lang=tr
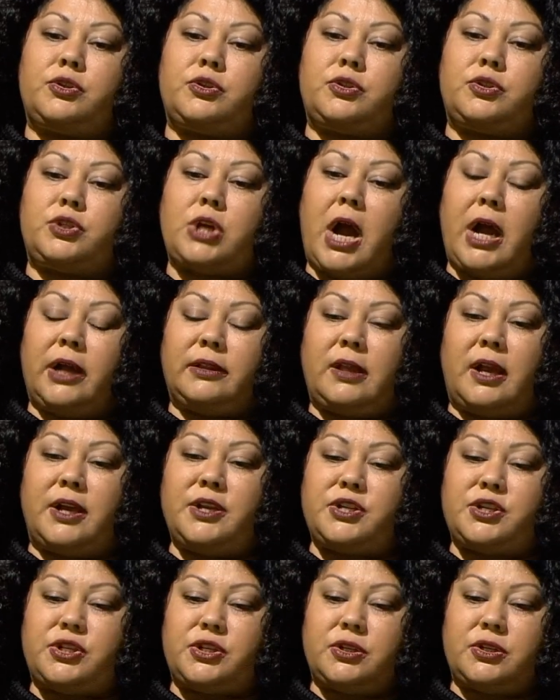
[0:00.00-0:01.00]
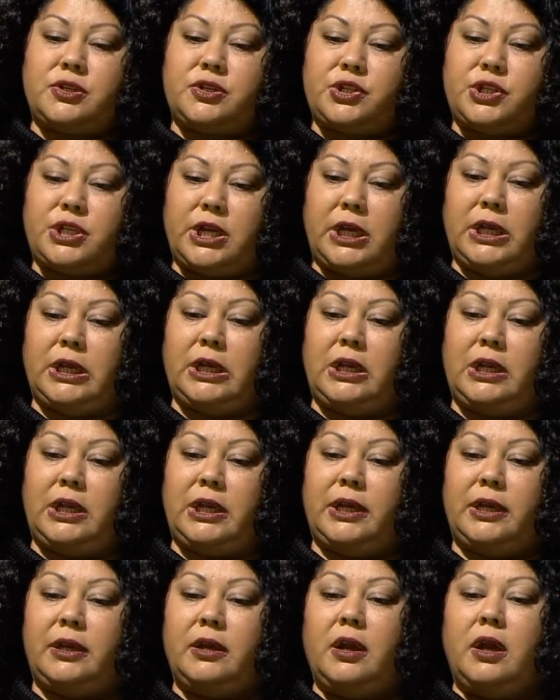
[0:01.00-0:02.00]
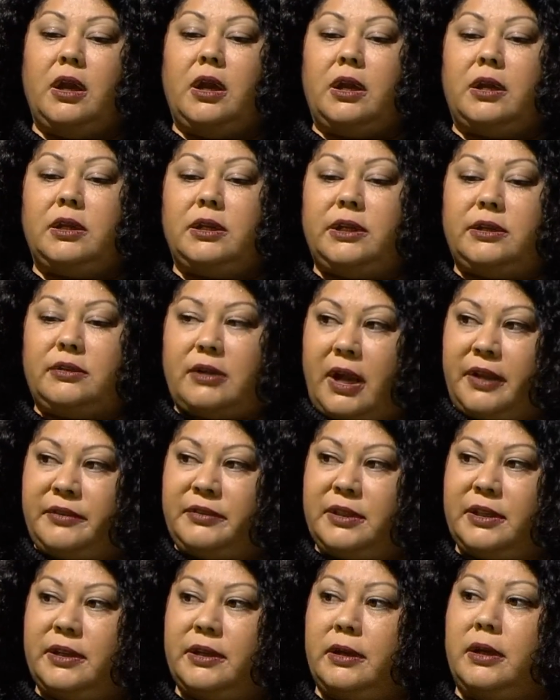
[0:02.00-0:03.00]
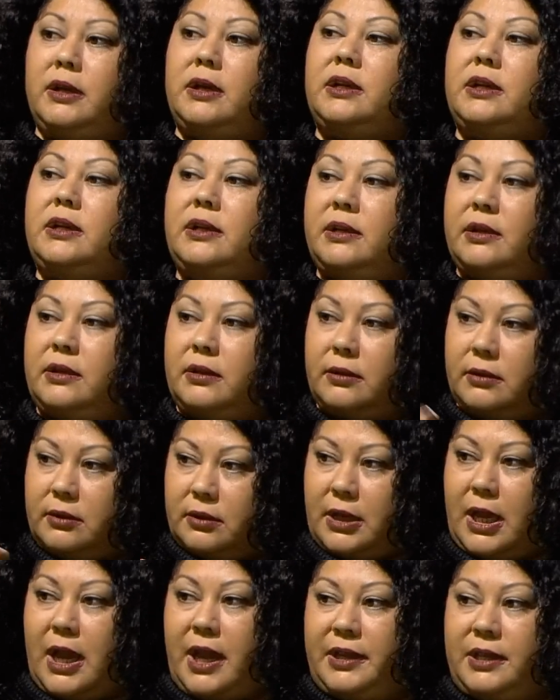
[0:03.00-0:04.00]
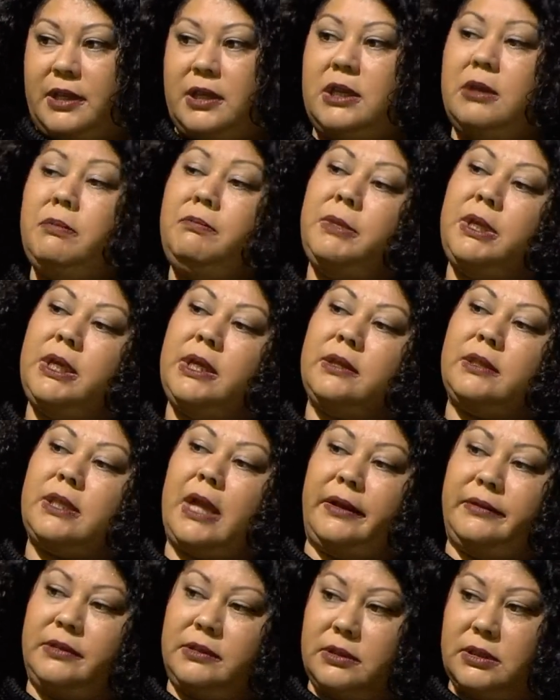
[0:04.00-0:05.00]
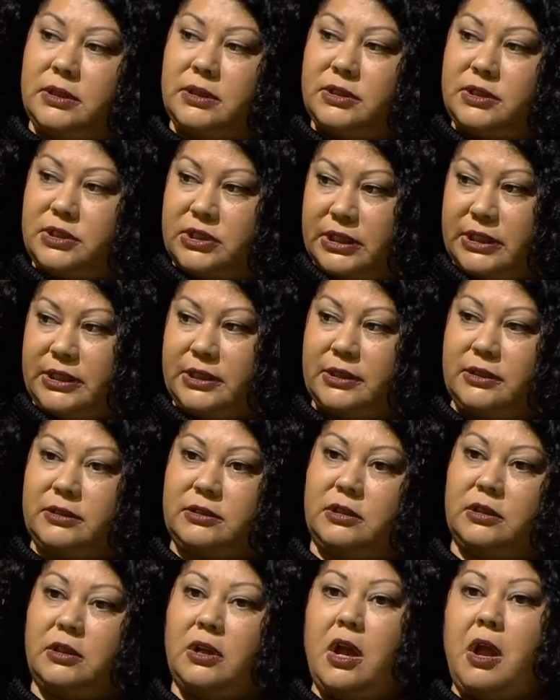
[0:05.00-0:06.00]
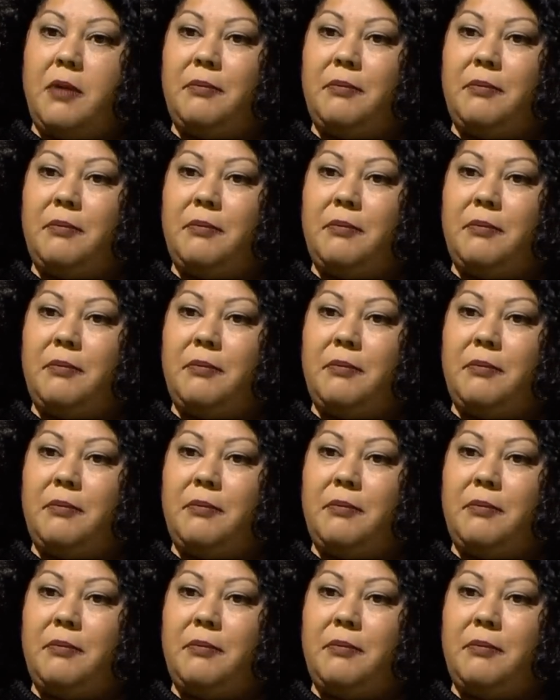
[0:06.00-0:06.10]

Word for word: çağdaş şehirli İranlı e, yani kimliğinden e, sıyrıldı.